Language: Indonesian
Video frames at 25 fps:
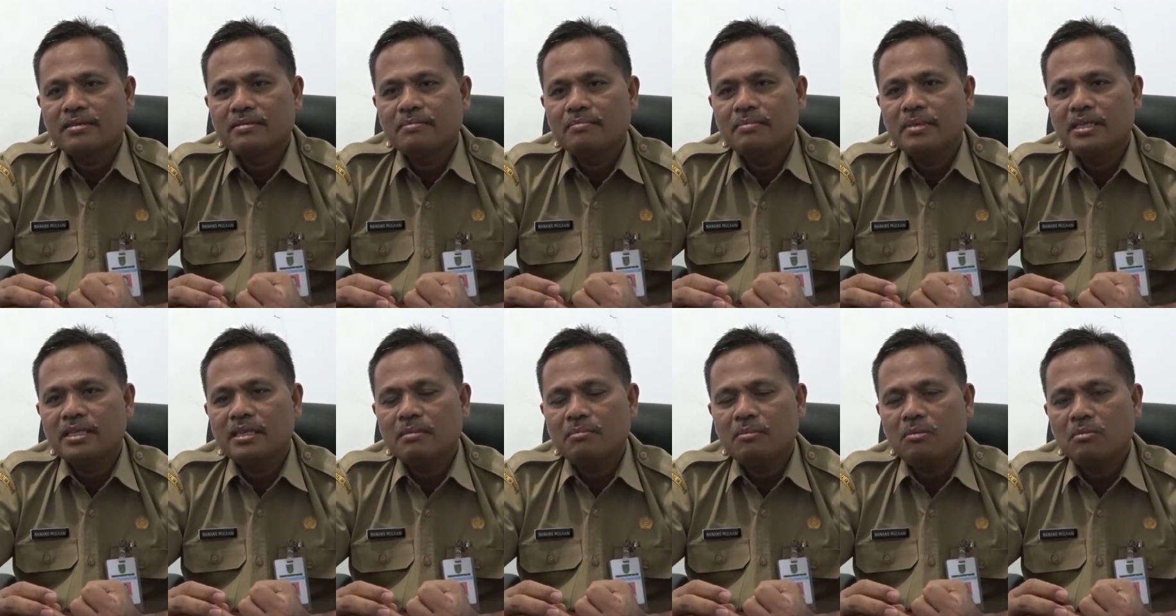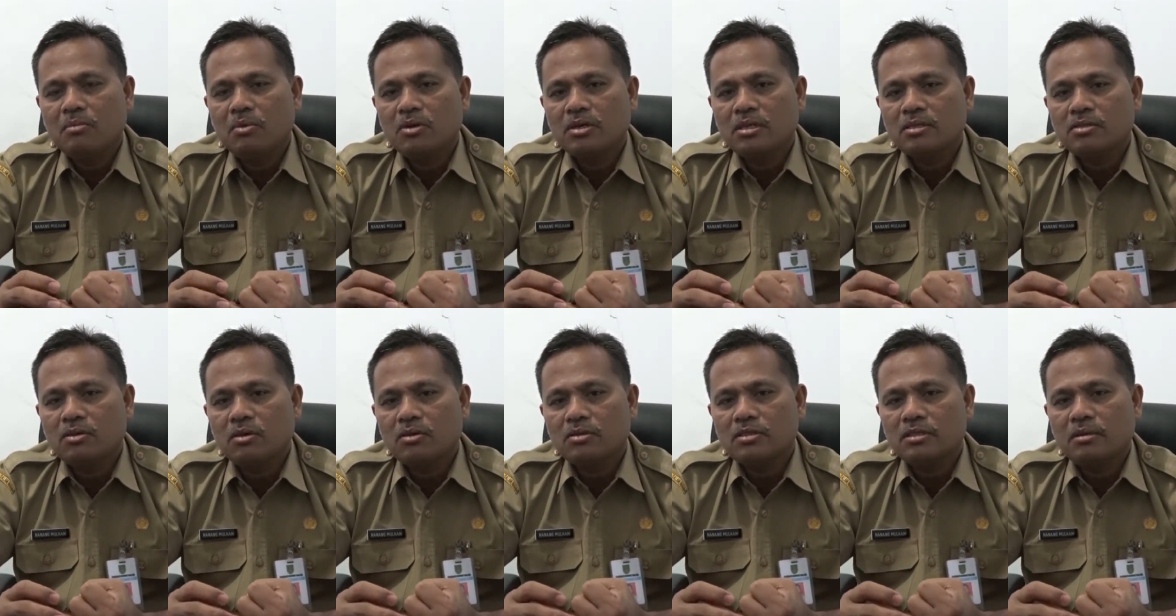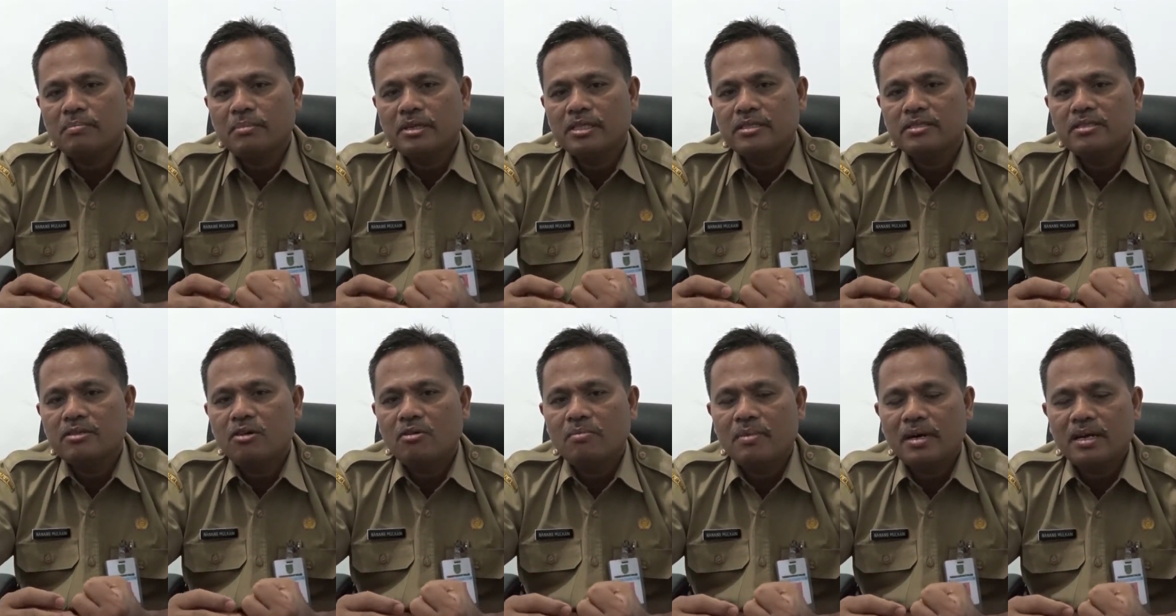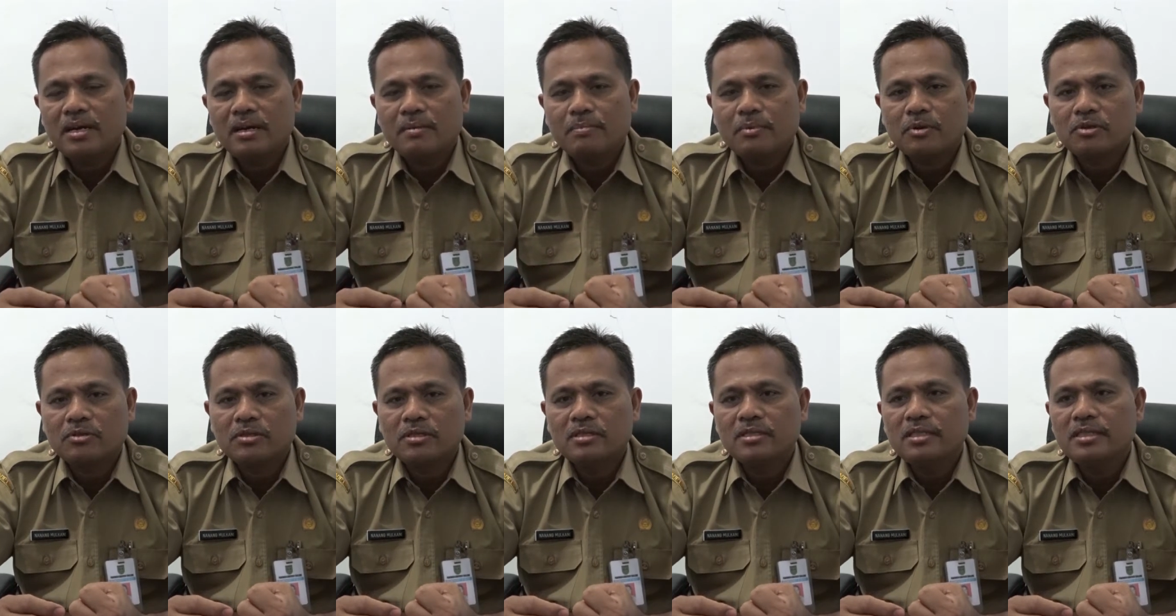bisa memonitor sampai sejauh mana
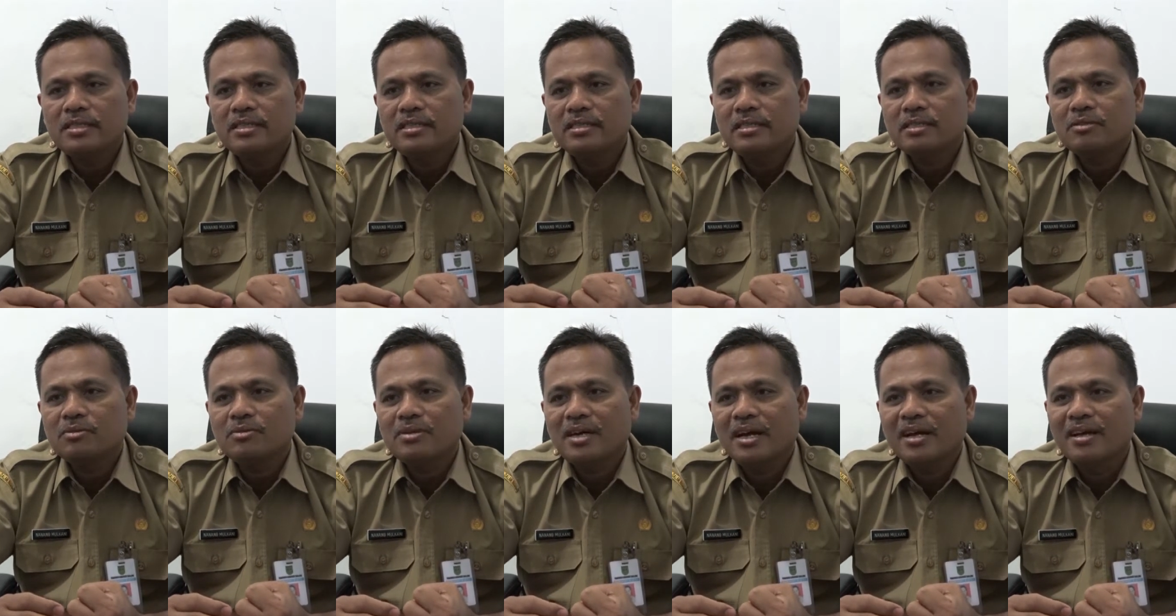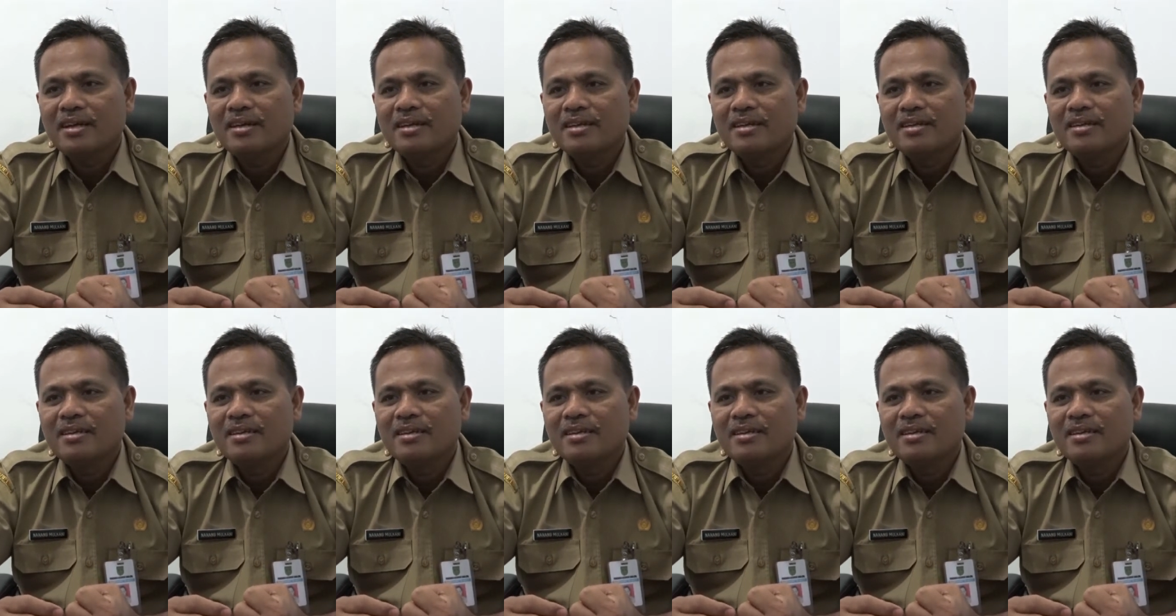proses izinnya sudah